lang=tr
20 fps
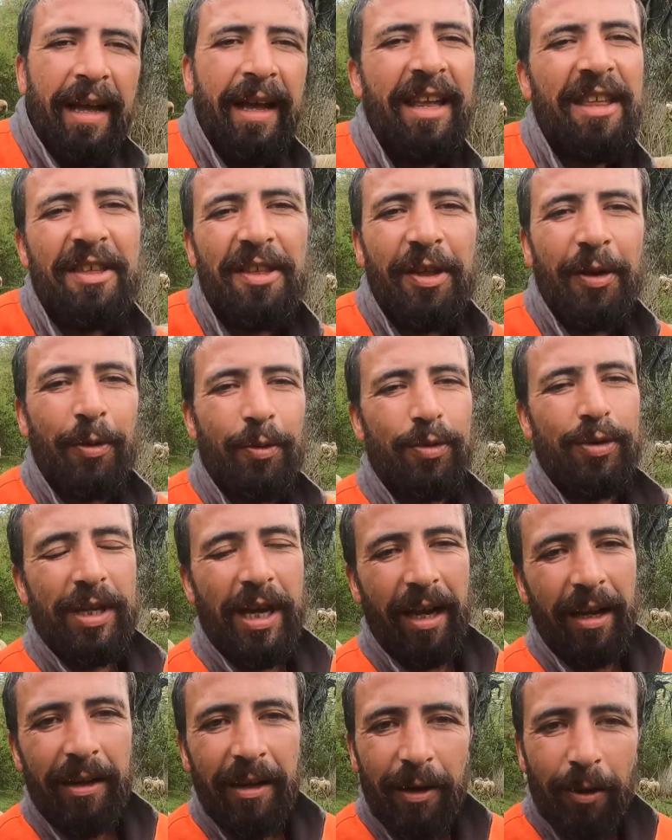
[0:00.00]
Her işin
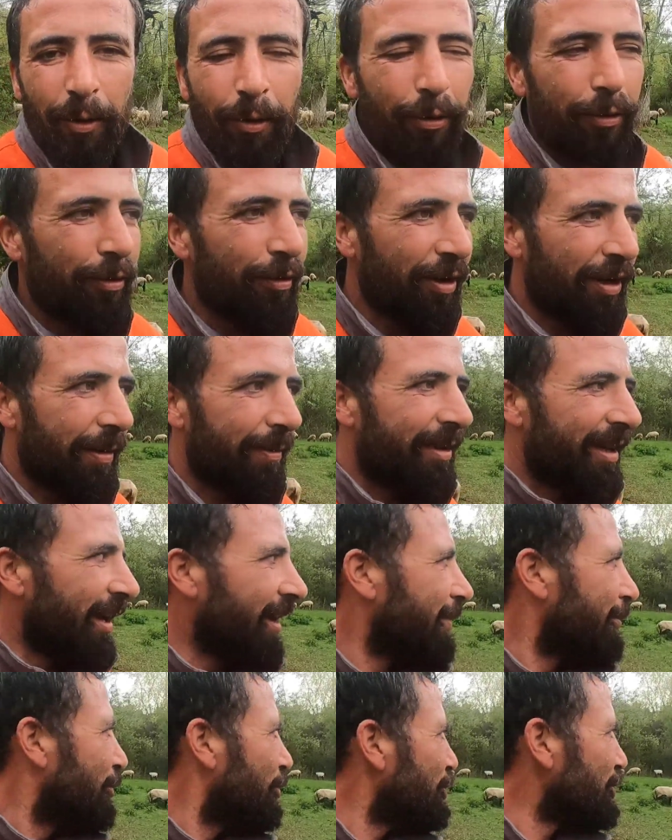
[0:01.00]
güzelliği olduğu gibi
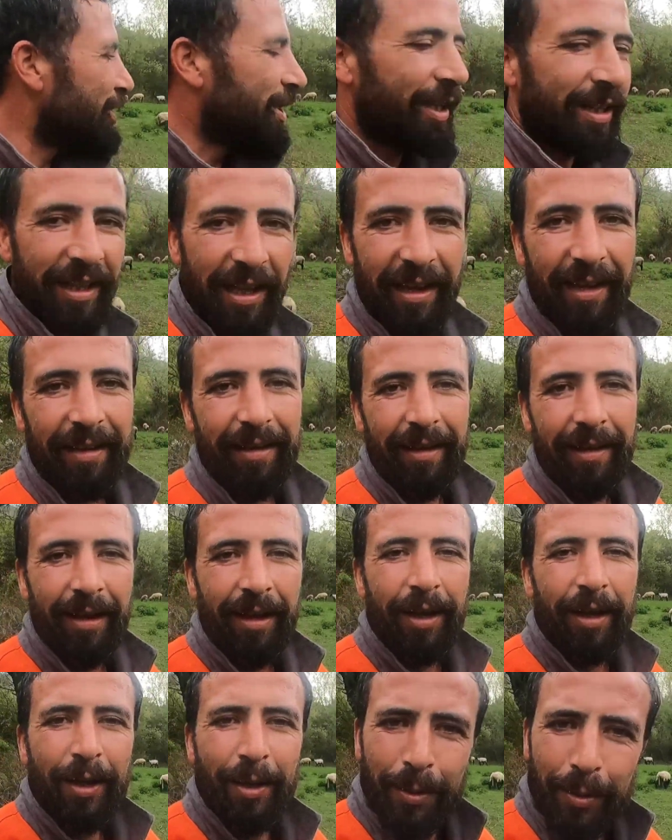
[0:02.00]
de bu işin de
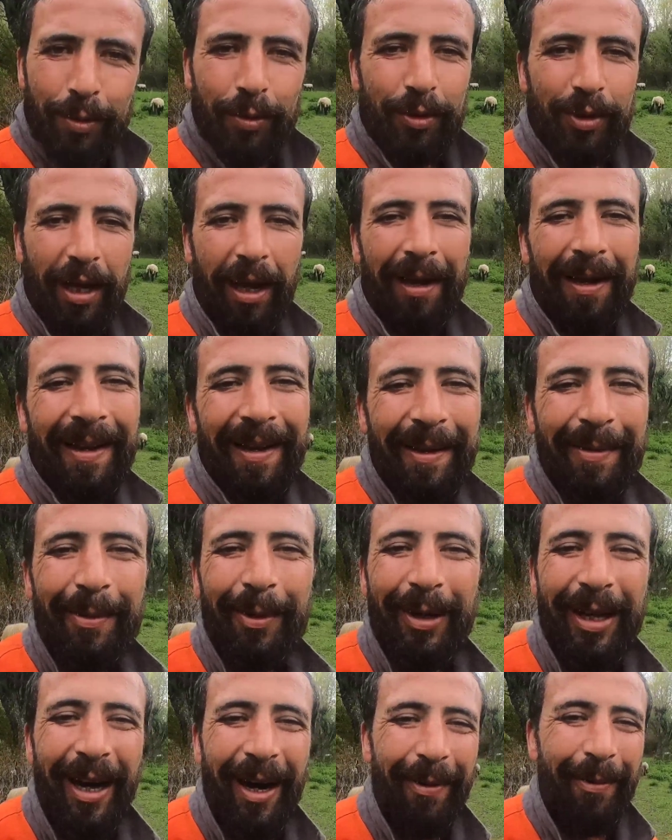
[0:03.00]
güzelliği
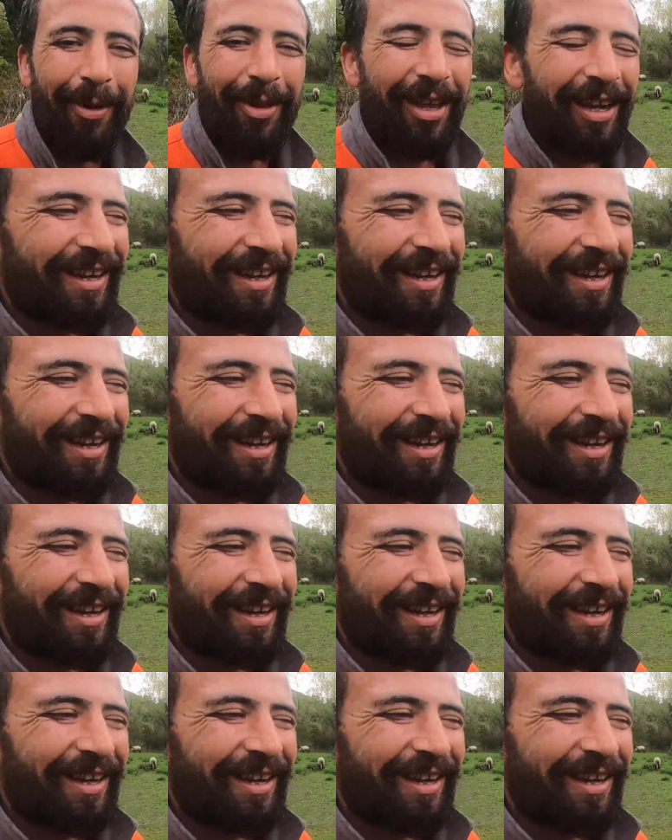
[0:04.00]
bu yağmur